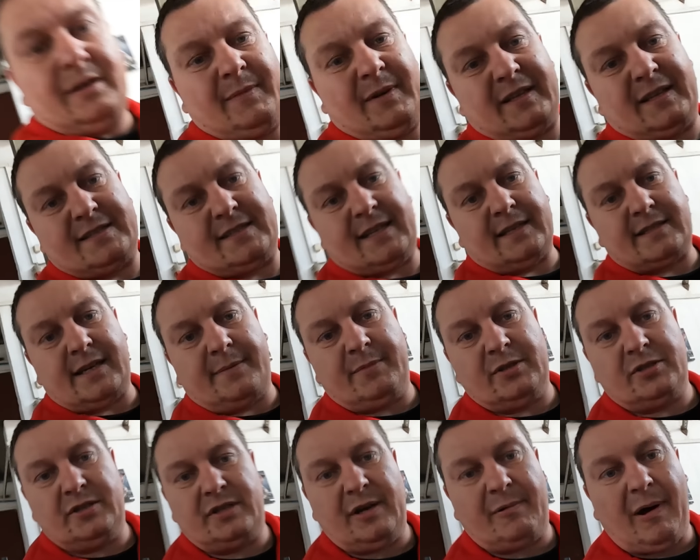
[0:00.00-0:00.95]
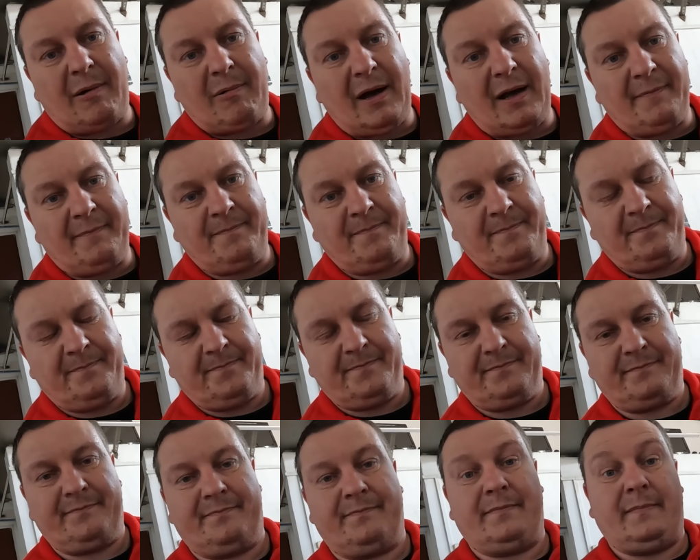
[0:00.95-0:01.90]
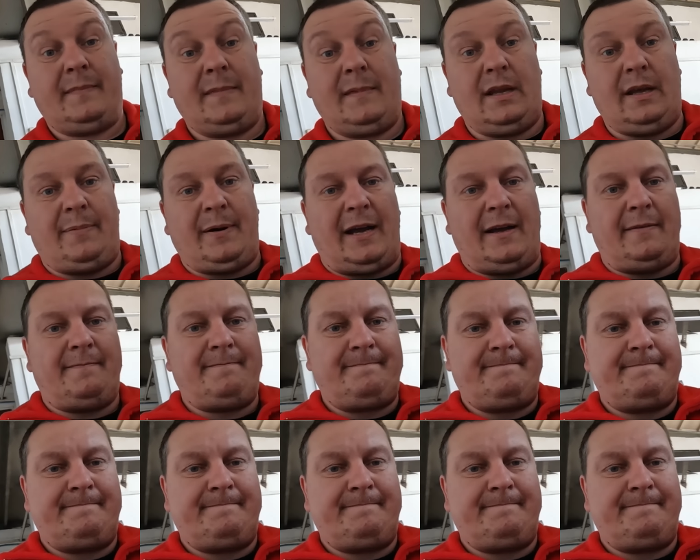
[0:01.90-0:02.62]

klimatyzacja będzie działała. Dobra.